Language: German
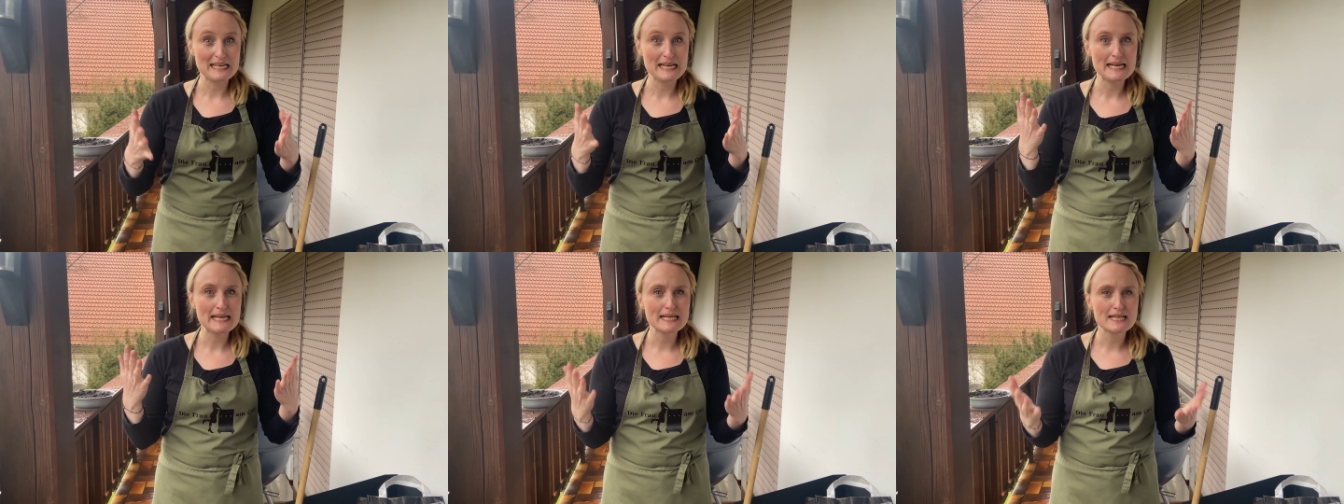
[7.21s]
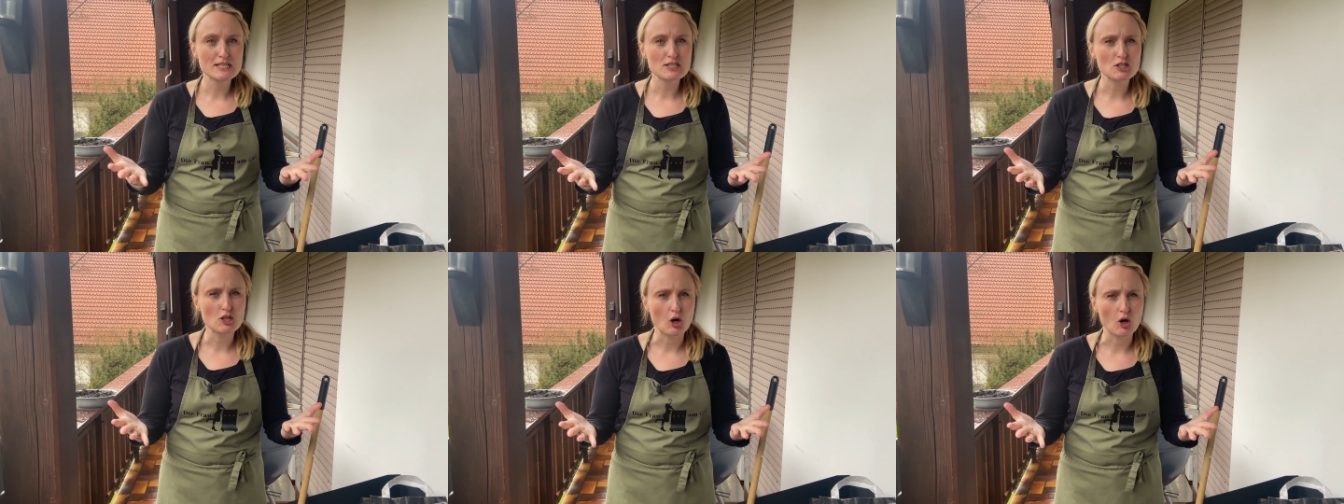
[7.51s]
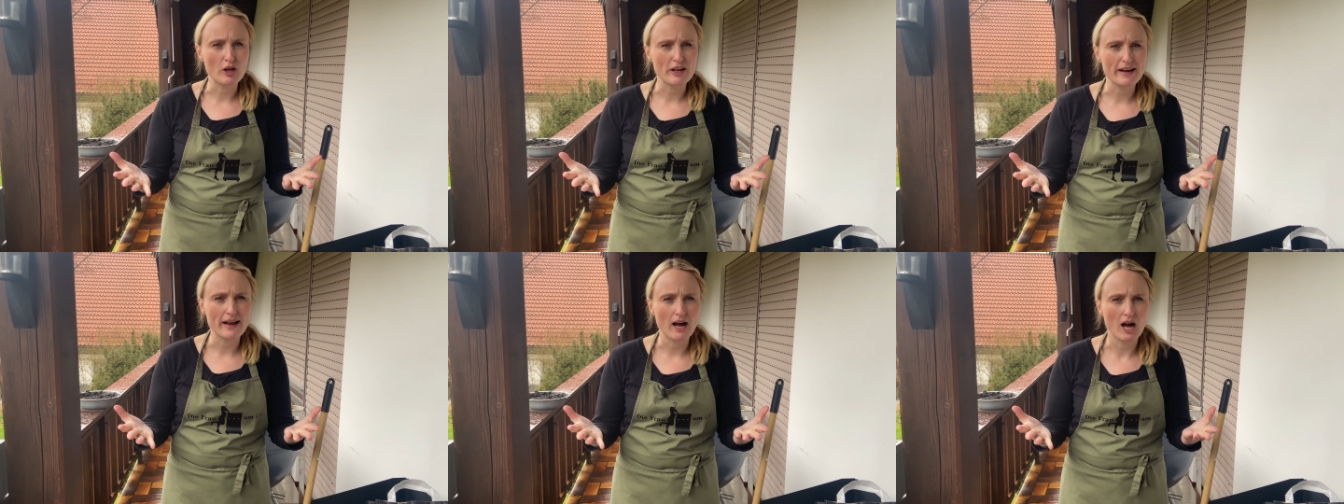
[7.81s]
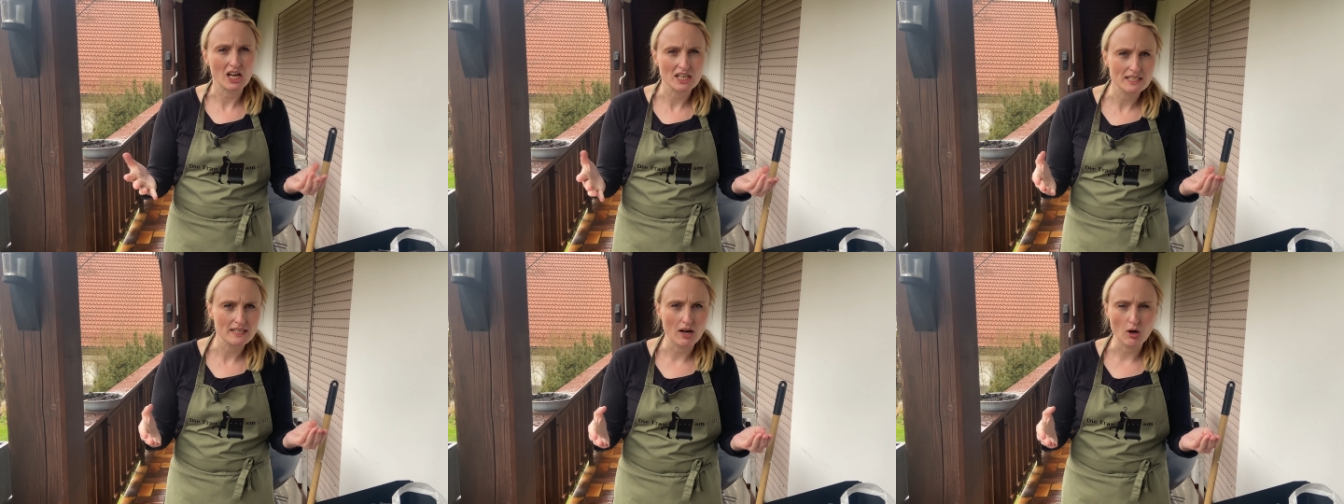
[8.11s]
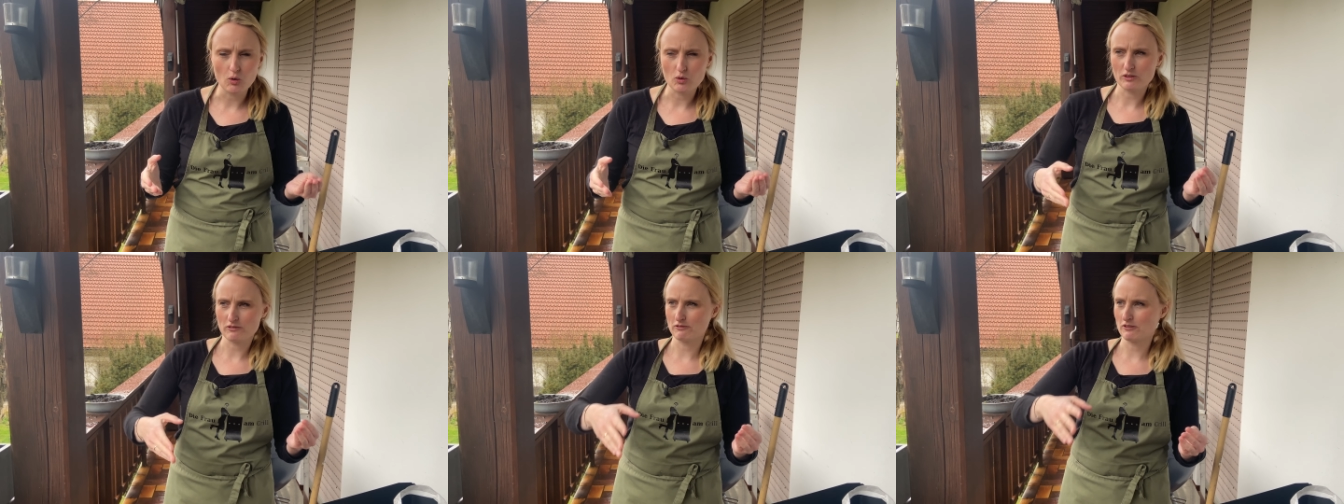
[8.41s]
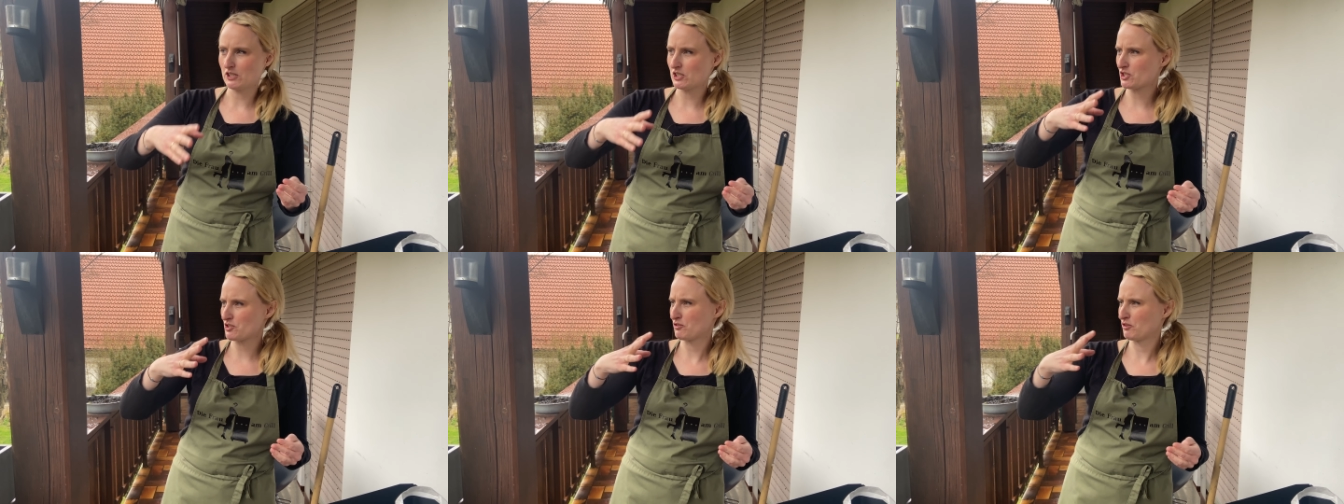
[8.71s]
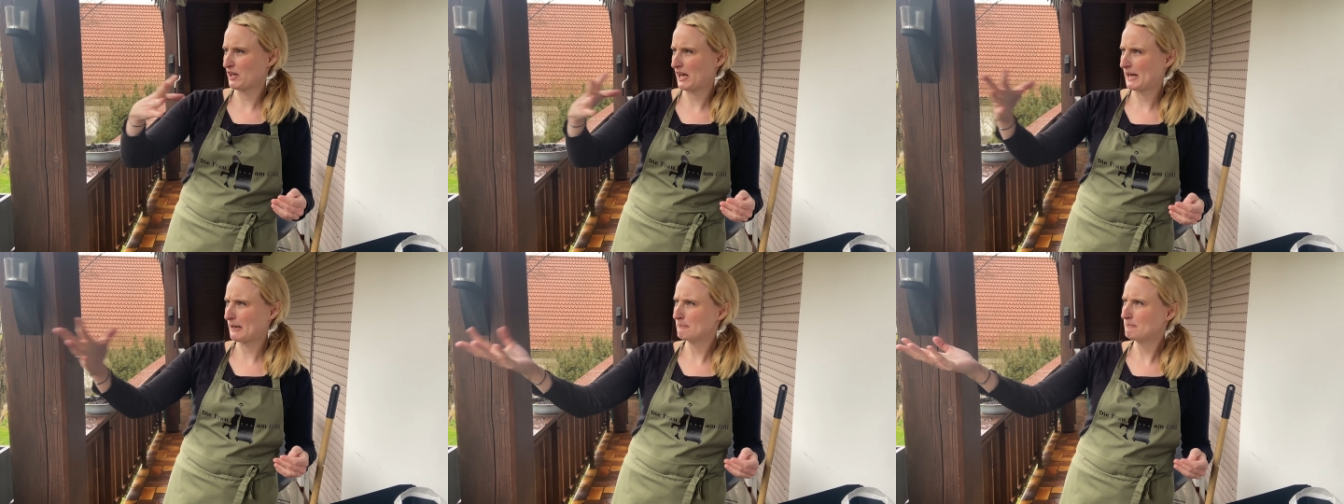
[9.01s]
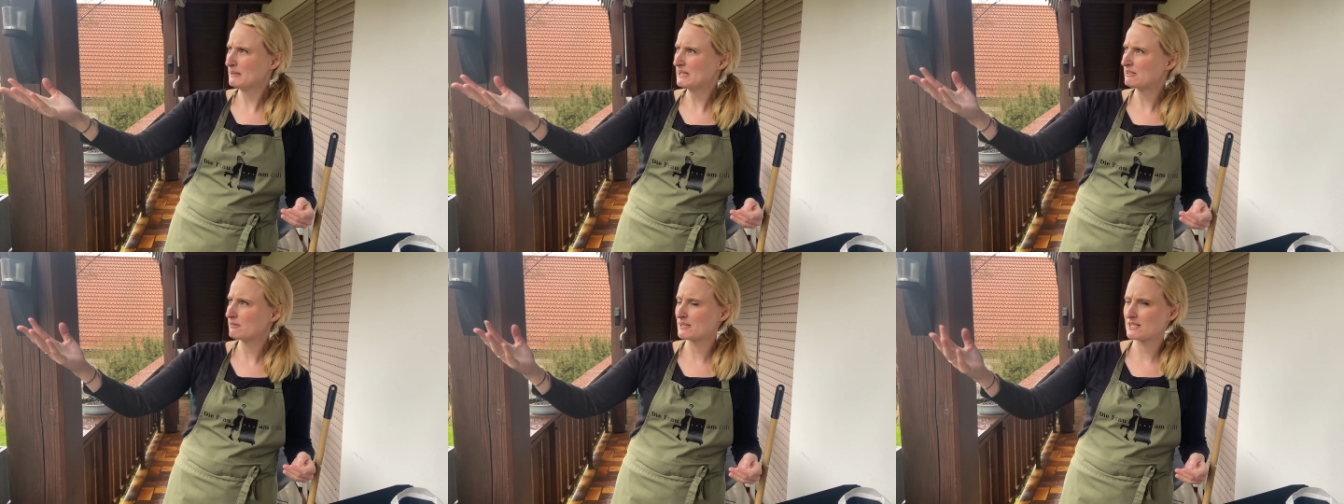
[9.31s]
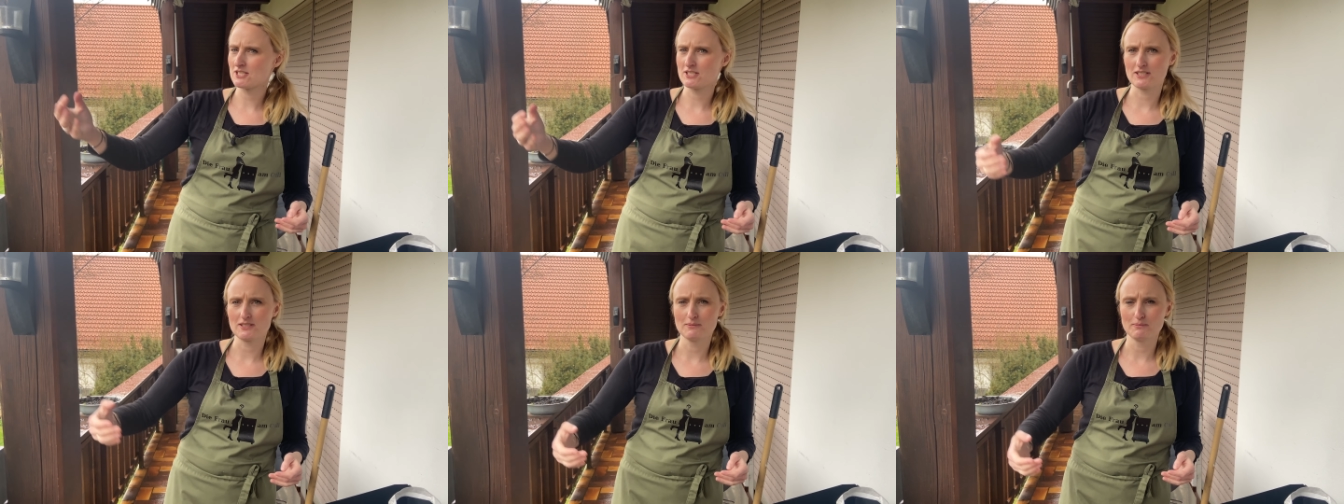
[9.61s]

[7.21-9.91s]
Hier ist eure Anja und was für ein Midwest